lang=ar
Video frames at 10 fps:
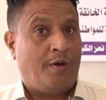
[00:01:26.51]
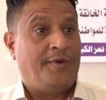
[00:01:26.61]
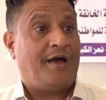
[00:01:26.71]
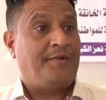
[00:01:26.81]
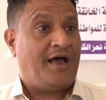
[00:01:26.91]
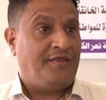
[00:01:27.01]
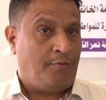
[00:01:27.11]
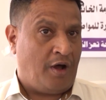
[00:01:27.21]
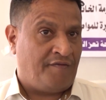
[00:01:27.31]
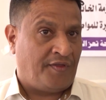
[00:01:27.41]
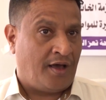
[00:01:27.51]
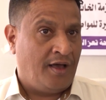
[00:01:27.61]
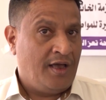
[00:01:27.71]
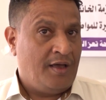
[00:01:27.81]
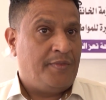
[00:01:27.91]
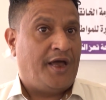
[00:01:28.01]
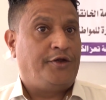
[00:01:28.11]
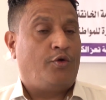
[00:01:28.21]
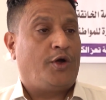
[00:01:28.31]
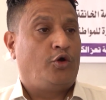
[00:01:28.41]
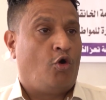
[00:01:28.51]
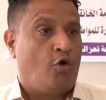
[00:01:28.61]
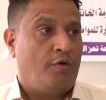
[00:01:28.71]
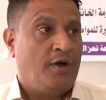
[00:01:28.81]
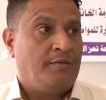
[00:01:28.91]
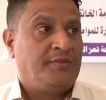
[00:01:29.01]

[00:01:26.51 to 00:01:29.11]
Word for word: ومن أبناء هذه المحافظة بأن يوجهوا